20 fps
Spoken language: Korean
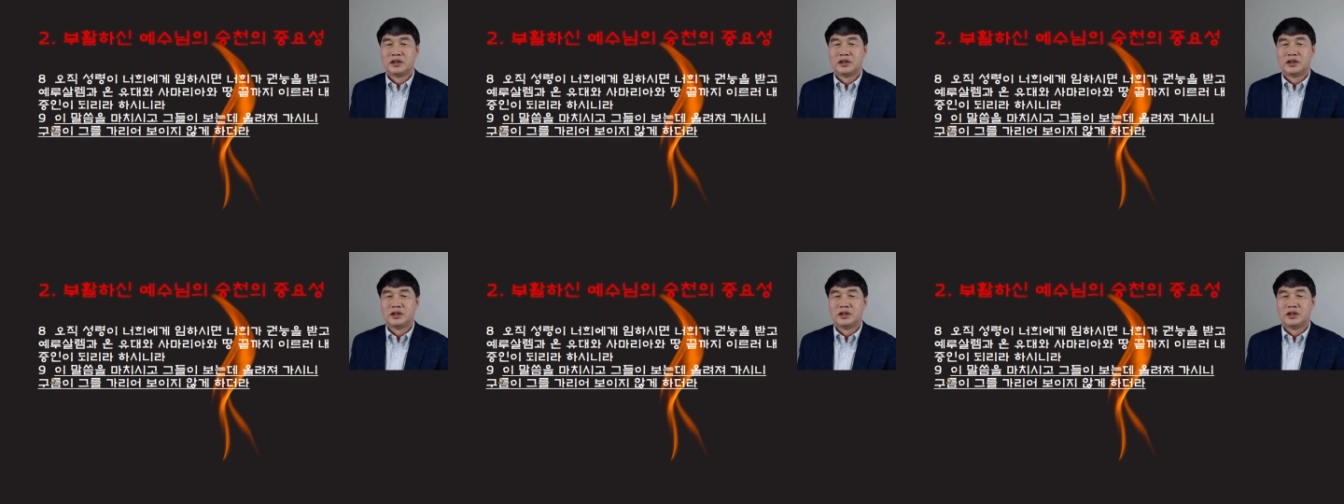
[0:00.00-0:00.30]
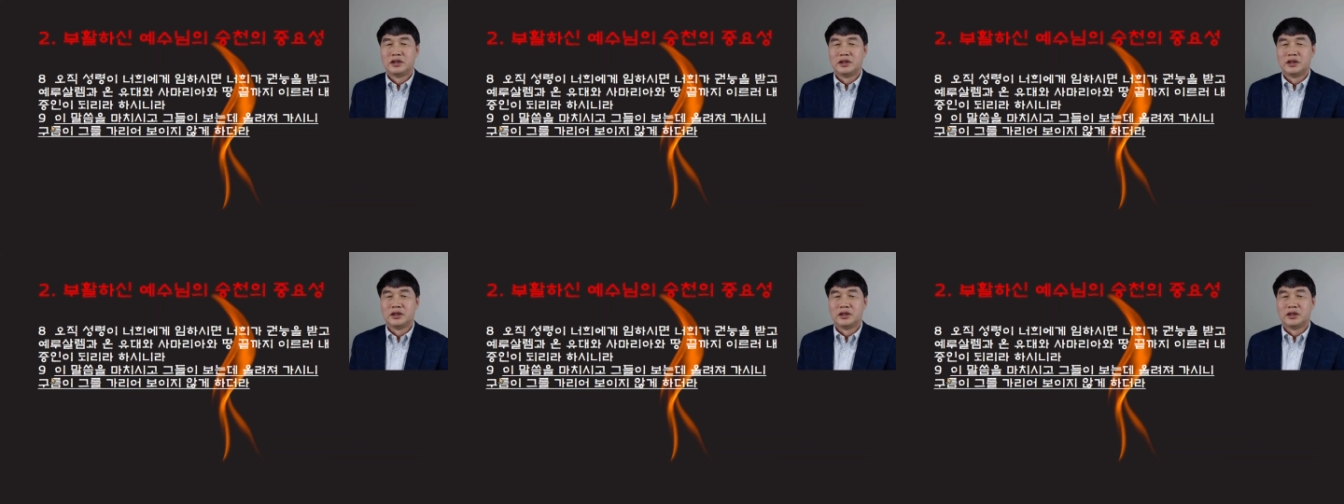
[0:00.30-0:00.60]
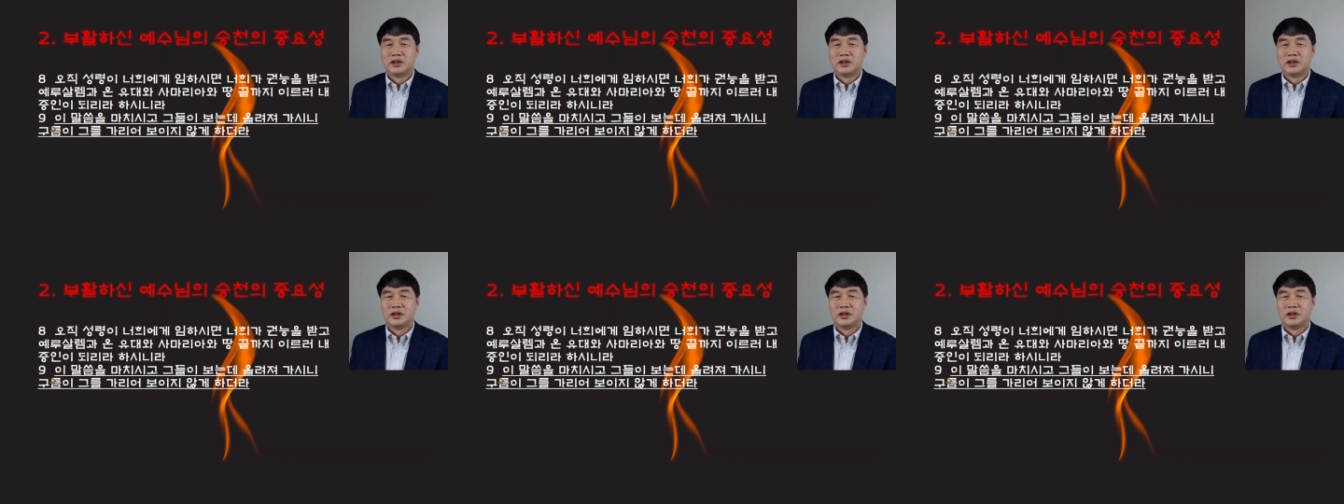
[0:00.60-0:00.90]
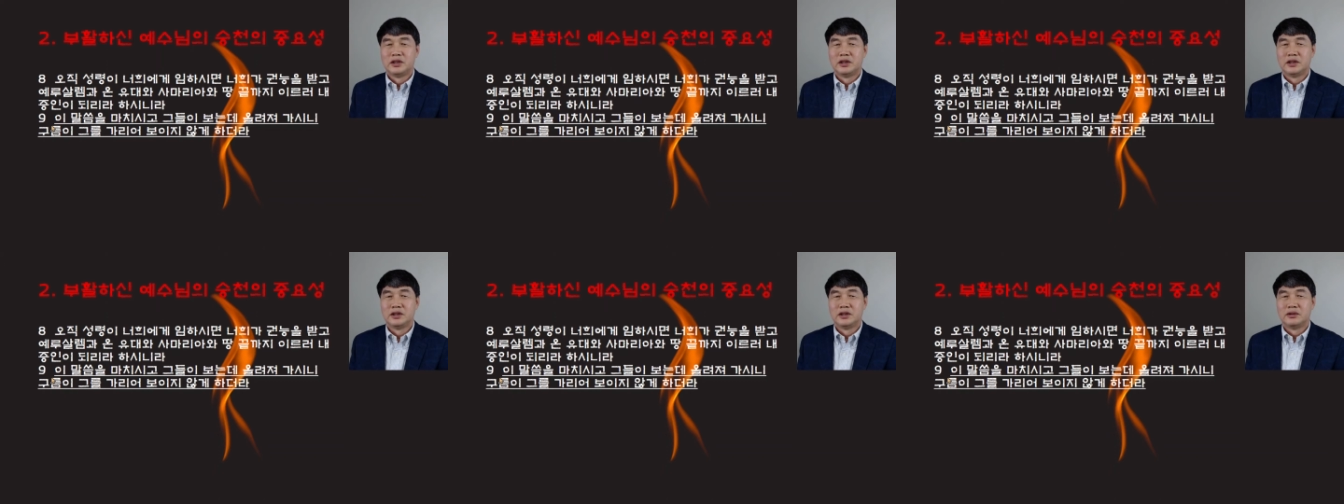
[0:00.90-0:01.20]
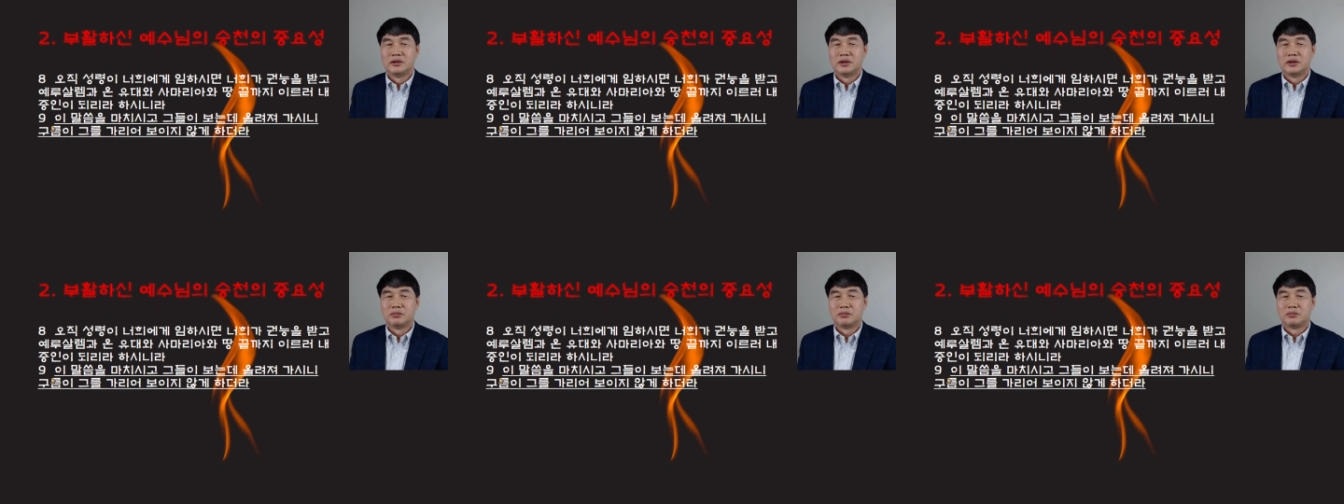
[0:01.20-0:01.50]
에, 예,
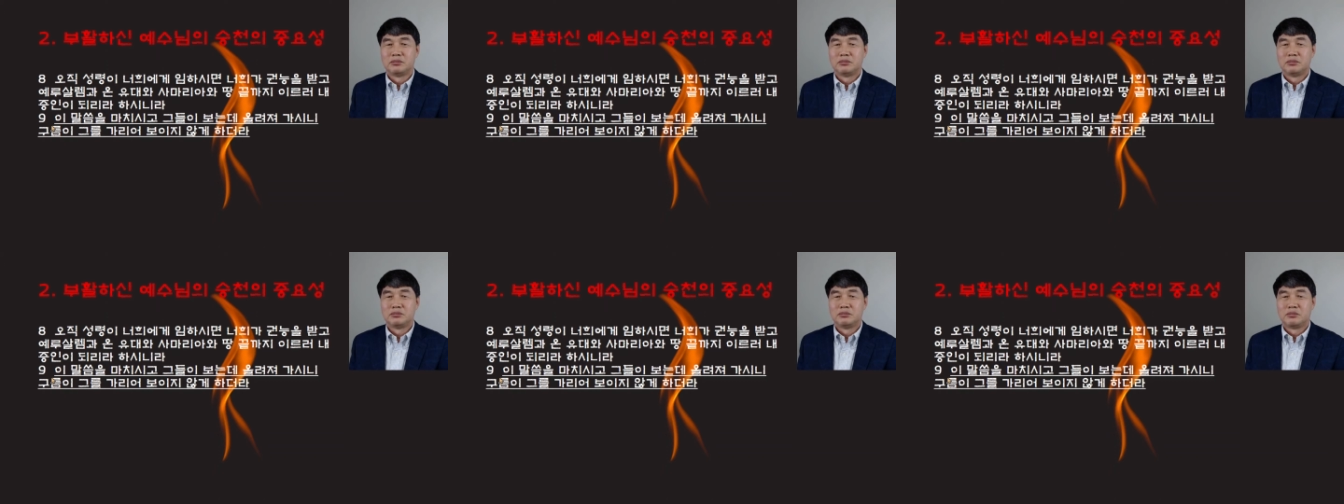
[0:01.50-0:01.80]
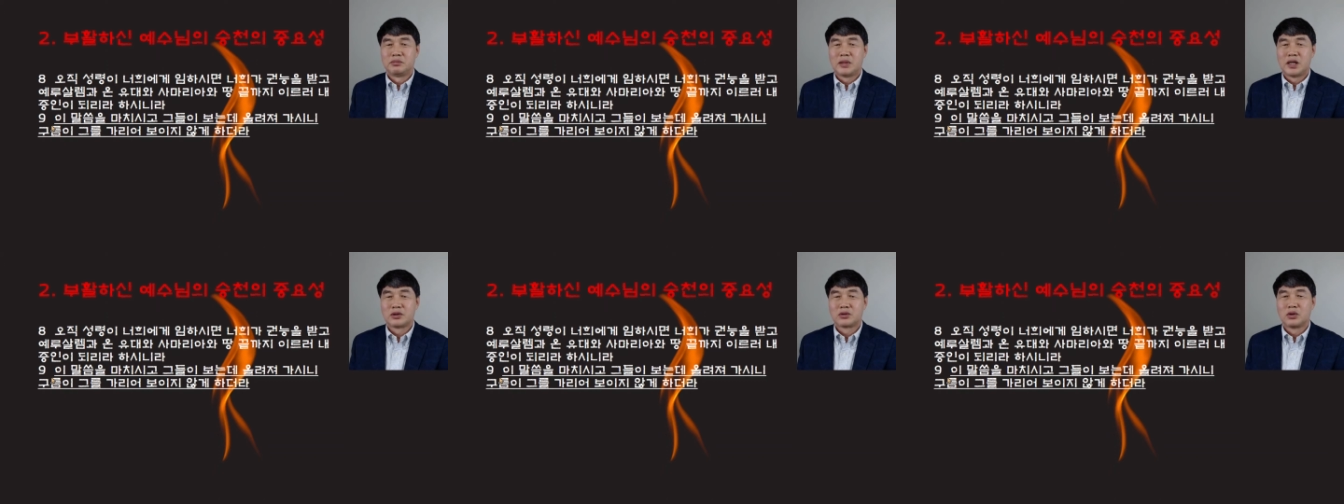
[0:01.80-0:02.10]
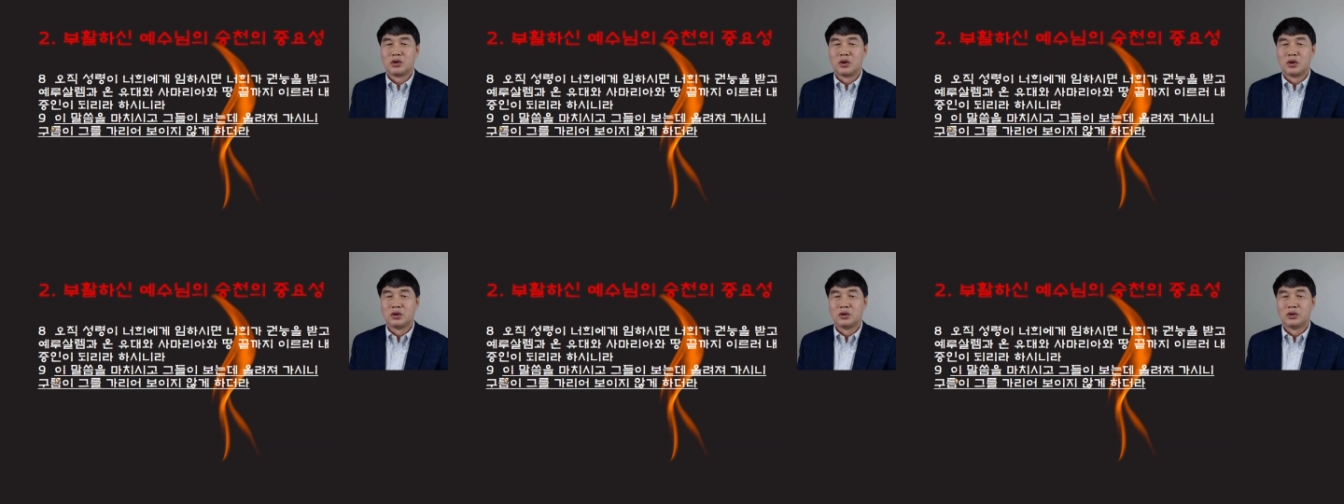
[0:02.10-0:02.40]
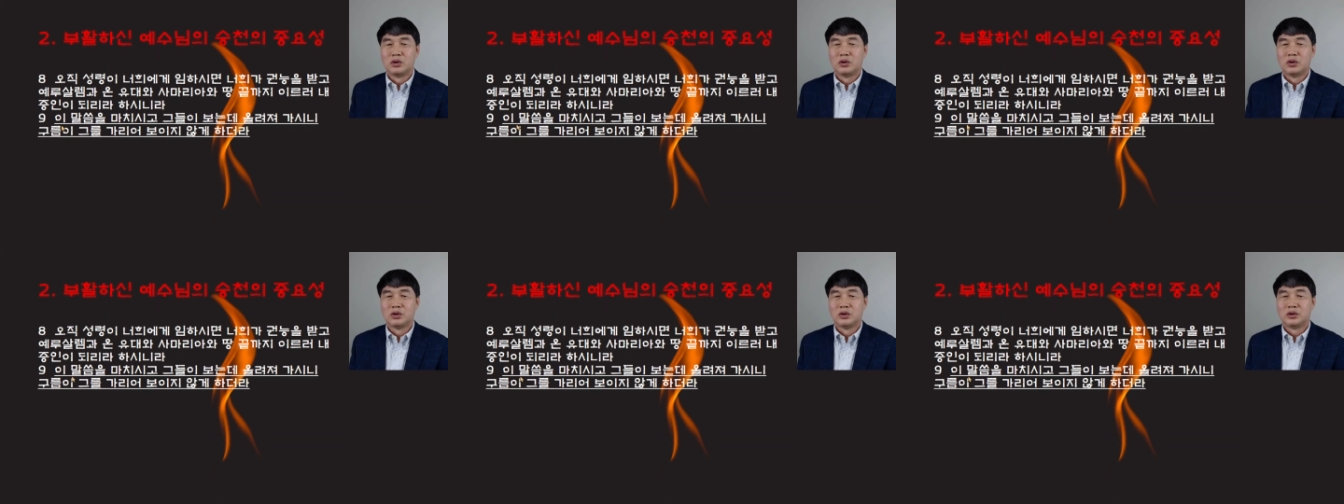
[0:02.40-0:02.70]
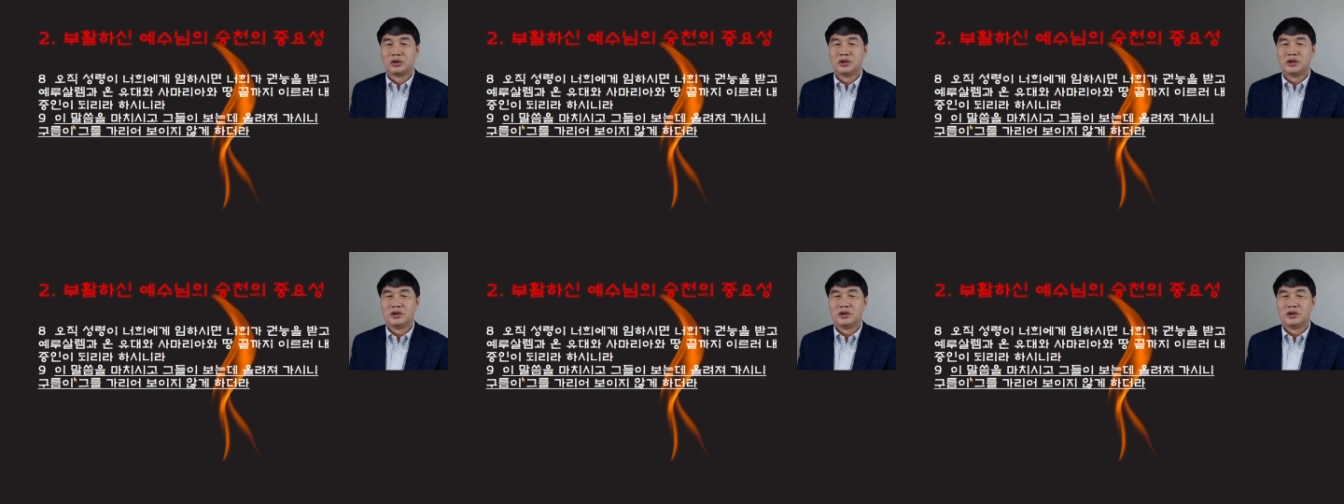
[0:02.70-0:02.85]
바로 어,